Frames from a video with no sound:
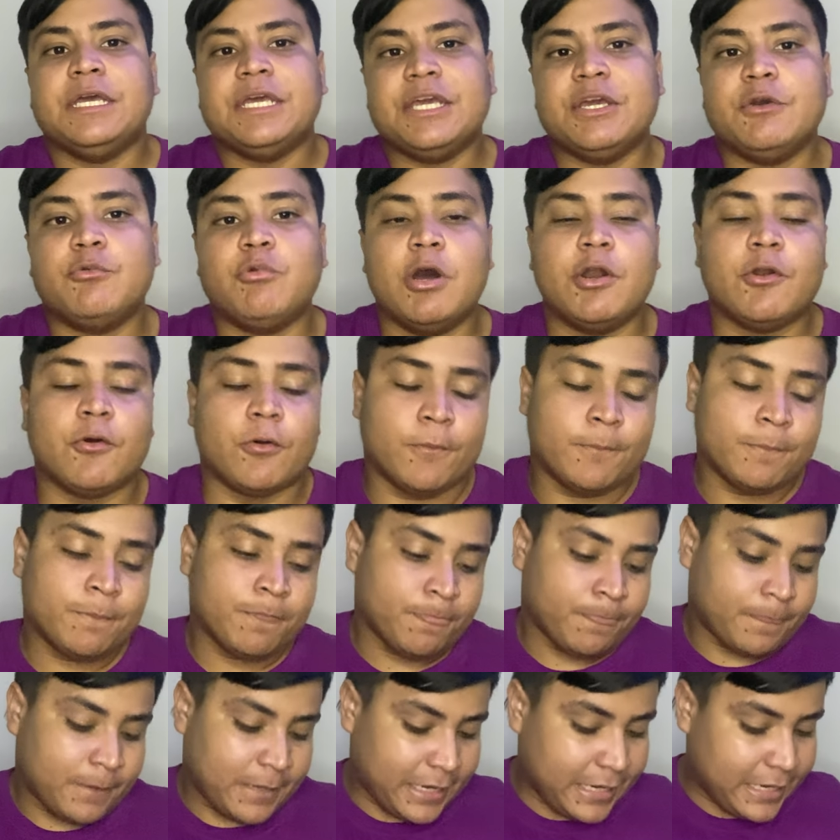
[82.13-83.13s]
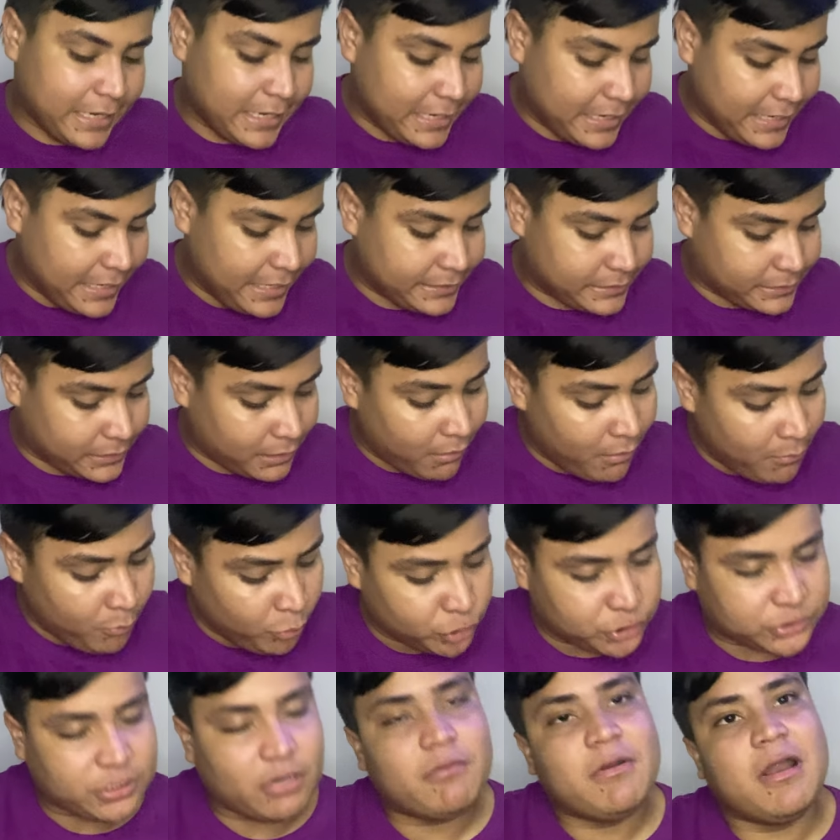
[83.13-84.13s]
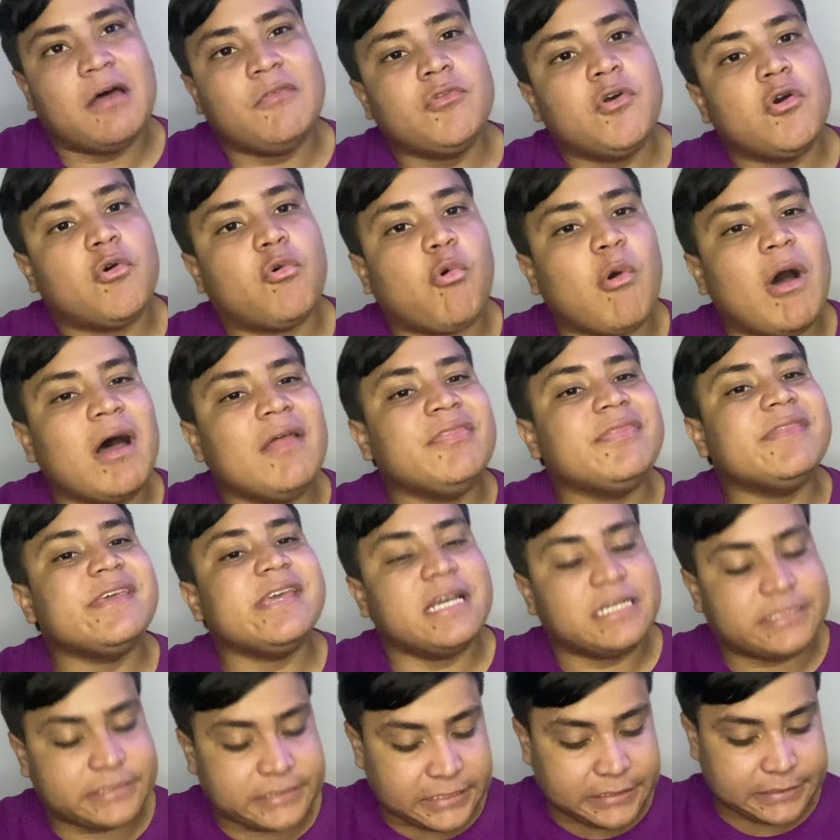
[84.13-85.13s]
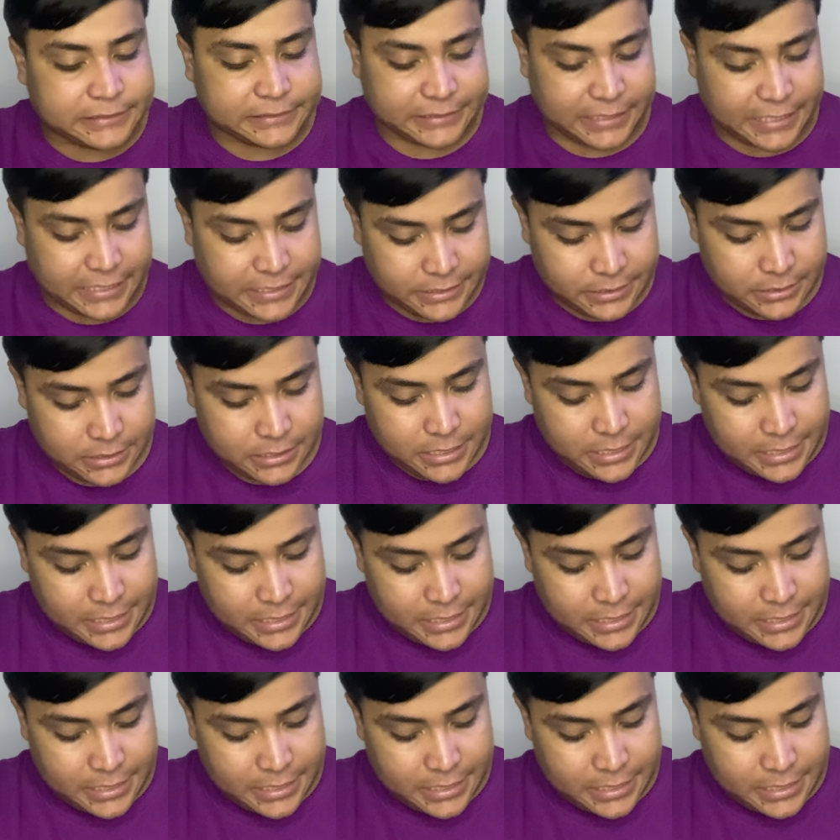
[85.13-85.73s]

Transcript: Y bueno, estábamos hablando Juan 16